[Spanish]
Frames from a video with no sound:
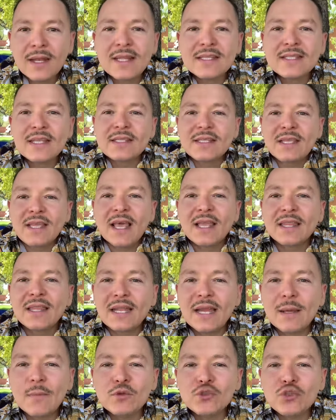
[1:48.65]
Les decía,
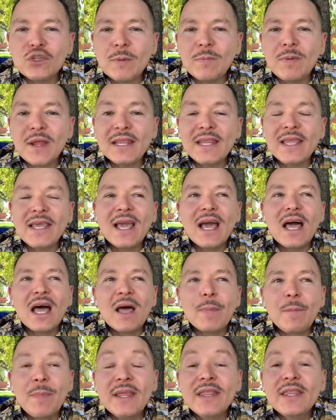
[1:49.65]
tenemos una
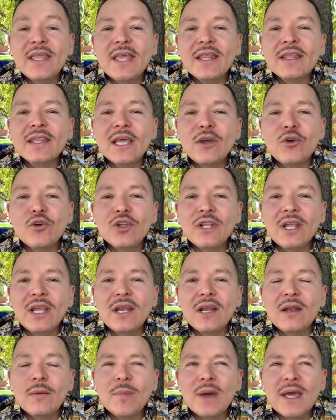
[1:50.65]
plática pendiente con
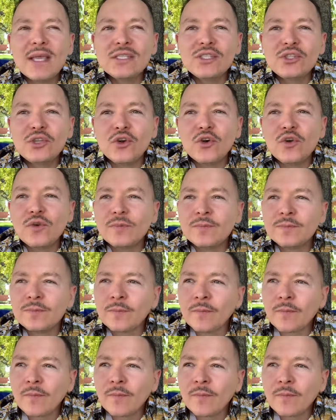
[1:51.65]
el maestro